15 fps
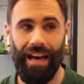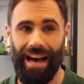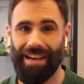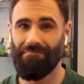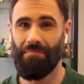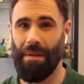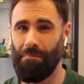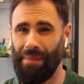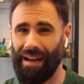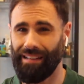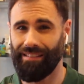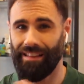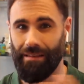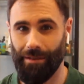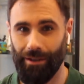A
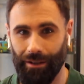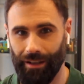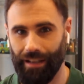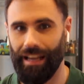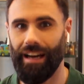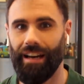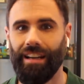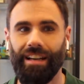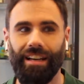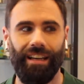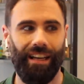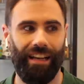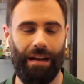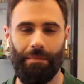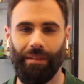empaparte de biología
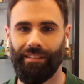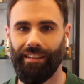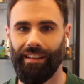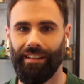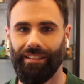y realmente